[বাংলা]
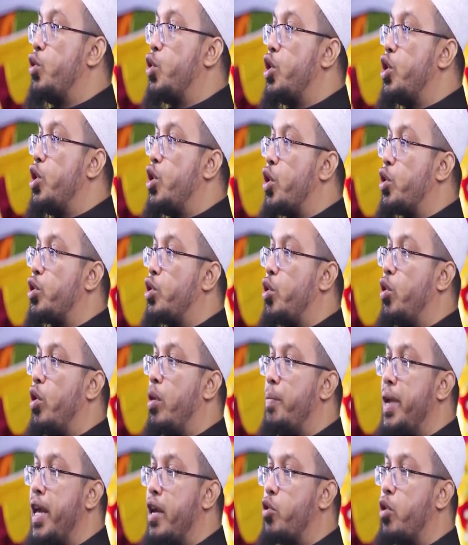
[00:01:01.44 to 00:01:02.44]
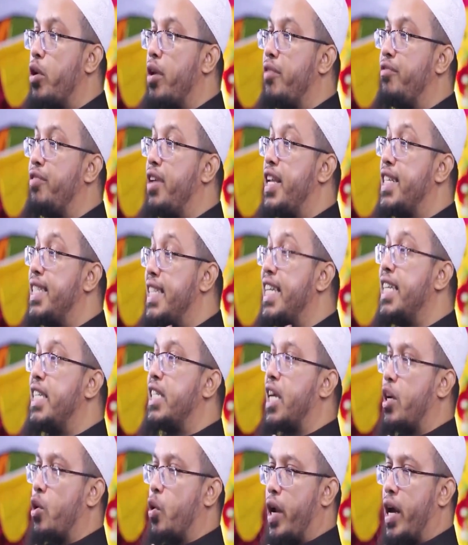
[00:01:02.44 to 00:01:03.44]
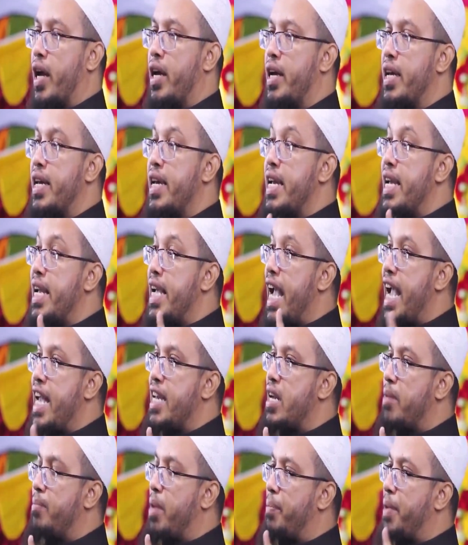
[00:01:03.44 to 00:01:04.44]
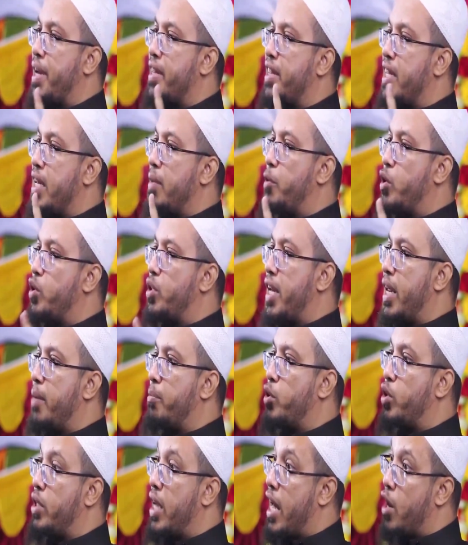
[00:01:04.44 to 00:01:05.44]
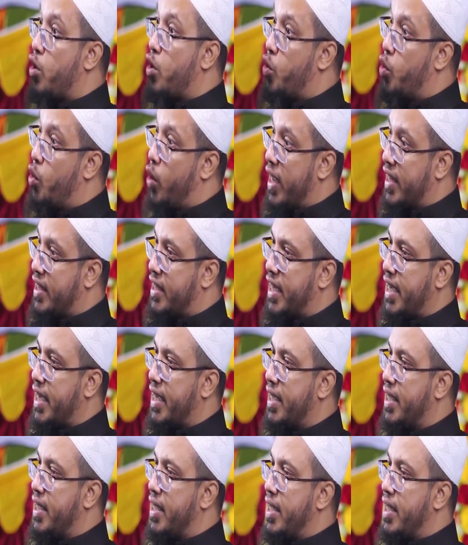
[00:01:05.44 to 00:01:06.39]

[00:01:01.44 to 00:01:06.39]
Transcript: সেই দূষিত রক্তগুলো বের করে ফেলে চিকিৎসা করা এইটার ব্যাপারে তিনি বলেছেন এর মধ্যে আরোগ্য আছে